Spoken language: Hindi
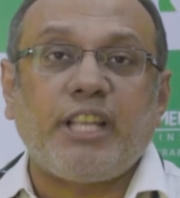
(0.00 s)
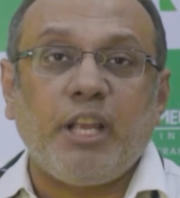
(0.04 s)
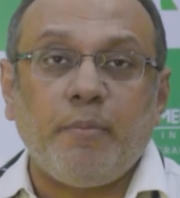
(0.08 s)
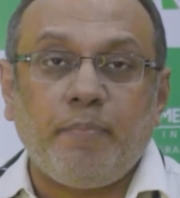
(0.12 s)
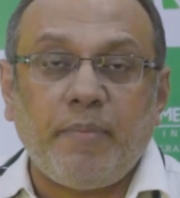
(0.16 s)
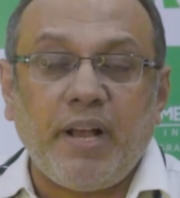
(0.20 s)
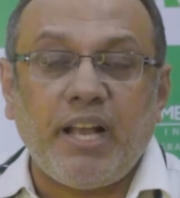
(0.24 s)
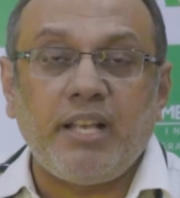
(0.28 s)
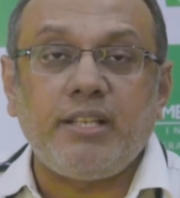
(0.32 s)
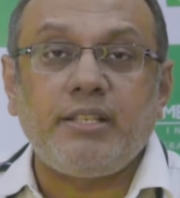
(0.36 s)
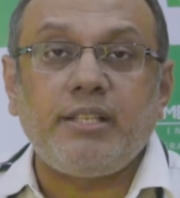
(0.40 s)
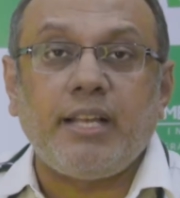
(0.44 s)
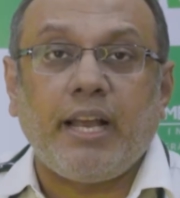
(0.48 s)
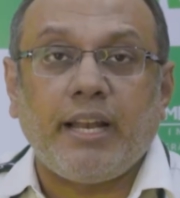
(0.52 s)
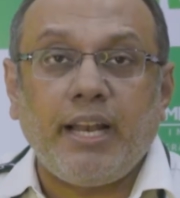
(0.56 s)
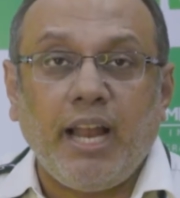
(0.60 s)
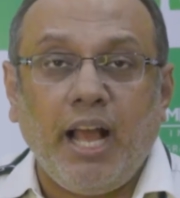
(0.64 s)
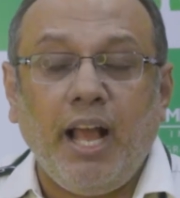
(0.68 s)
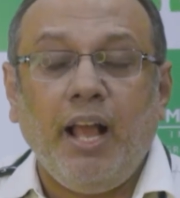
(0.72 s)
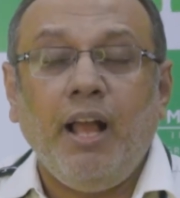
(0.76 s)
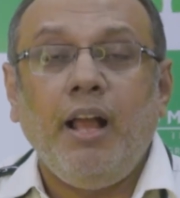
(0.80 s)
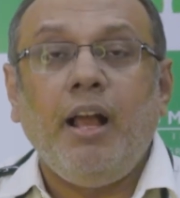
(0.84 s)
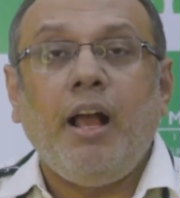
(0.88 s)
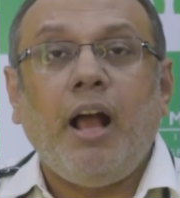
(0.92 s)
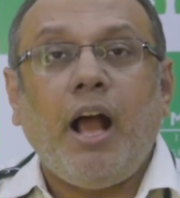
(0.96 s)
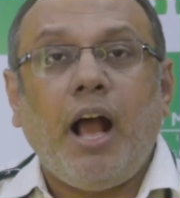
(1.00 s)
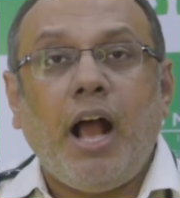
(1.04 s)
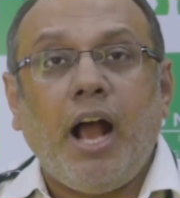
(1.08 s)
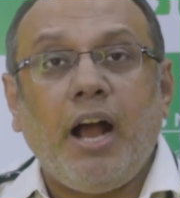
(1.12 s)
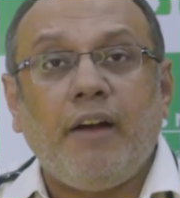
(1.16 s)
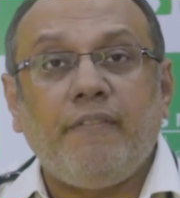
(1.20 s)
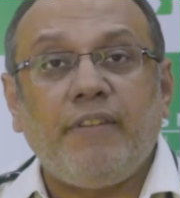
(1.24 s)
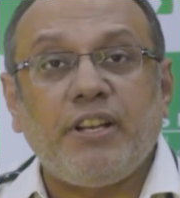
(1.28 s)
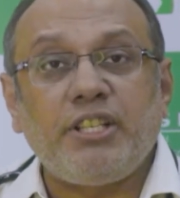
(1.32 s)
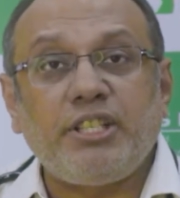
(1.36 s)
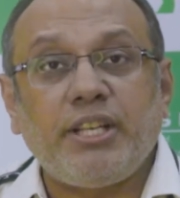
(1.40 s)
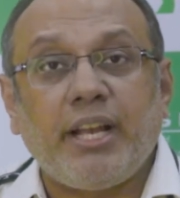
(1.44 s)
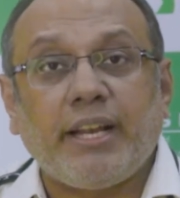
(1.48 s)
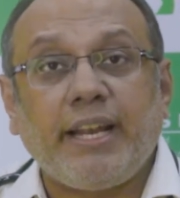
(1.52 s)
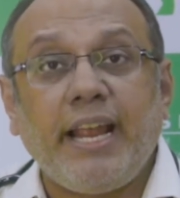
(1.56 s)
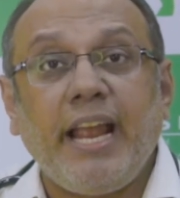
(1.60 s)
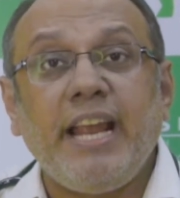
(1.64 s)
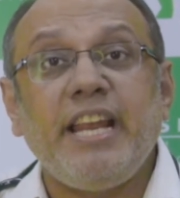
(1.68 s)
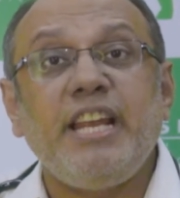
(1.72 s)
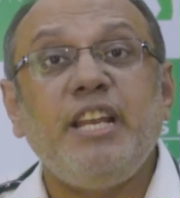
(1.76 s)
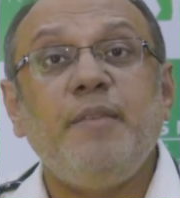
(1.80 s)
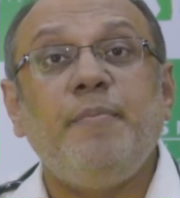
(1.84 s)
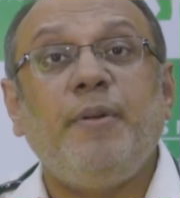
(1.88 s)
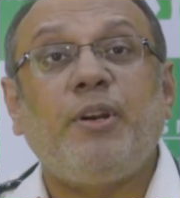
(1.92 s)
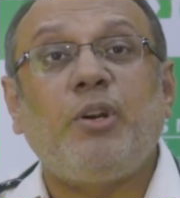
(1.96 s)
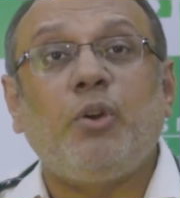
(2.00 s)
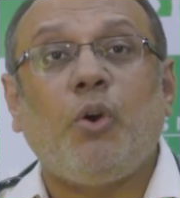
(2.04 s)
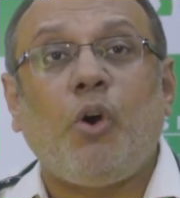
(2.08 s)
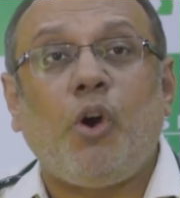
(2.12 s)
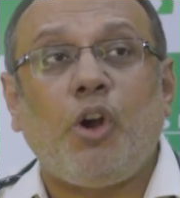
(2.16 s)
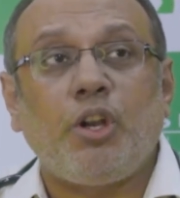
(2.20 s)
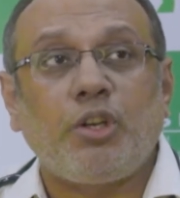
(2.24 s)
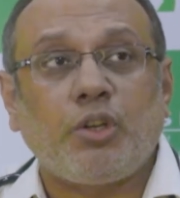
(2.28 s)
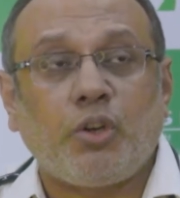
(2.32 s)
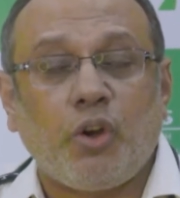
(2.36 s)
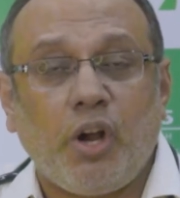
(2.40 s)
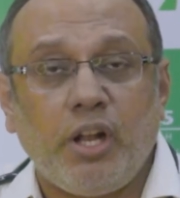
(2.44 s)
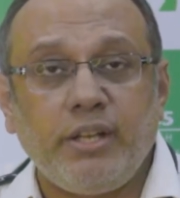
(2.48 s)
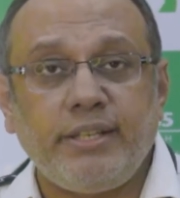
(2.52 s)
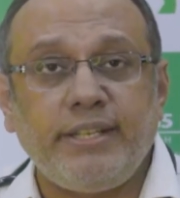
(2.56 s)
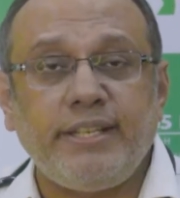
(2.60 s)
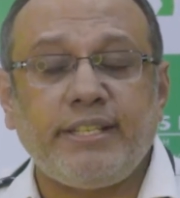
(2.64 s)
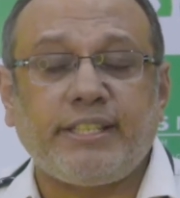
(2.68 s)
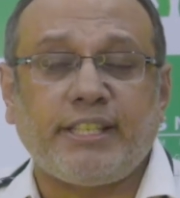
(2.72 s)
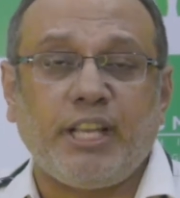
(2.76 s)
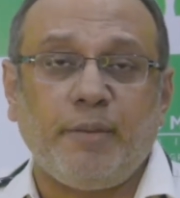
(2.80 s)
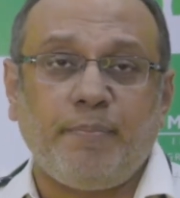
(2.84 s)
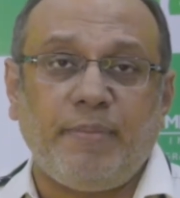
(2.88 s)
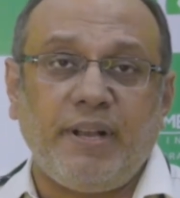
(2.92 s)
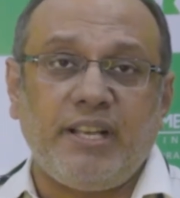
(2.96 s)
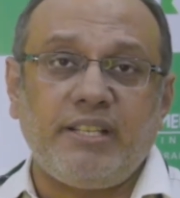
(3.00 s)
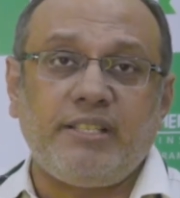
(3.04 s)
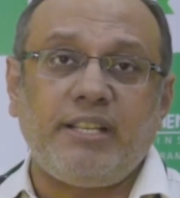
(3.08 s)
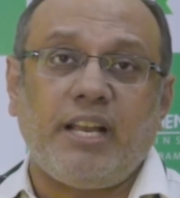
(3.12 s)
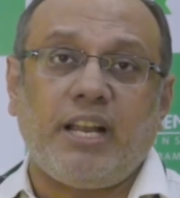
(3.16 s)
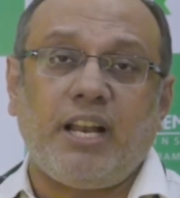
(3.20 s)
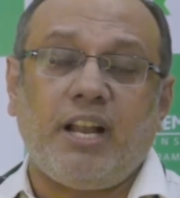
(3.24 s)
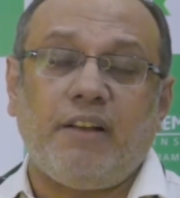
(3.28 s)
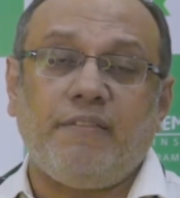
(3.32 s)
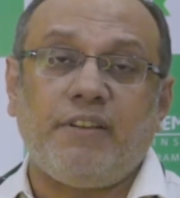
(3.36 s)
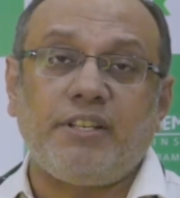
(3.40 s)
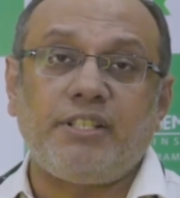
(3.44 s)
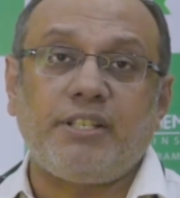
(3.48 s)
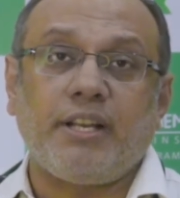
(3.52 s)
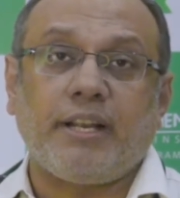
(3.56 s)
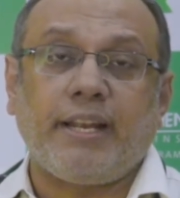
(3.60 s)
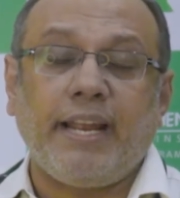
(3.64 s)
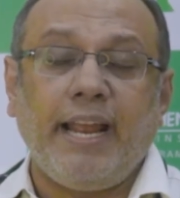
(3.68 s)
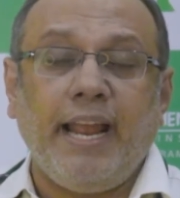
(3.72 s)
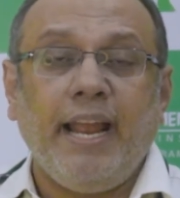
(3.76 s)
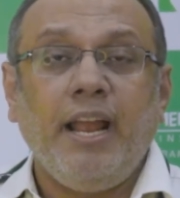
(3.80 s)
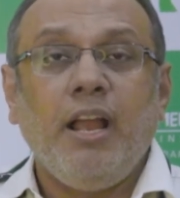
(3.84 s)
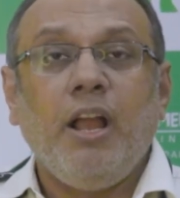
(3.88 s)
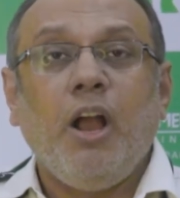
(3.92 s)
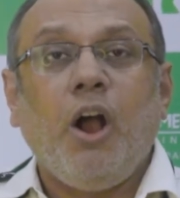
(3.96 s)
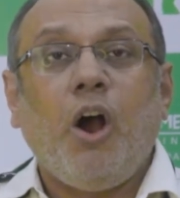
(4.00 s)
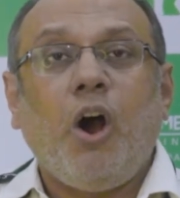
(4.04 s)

के पास जाना आवश्यक है हीमिटो ऑन्कोलॉजिस्ट के पास जाना आवश्यक है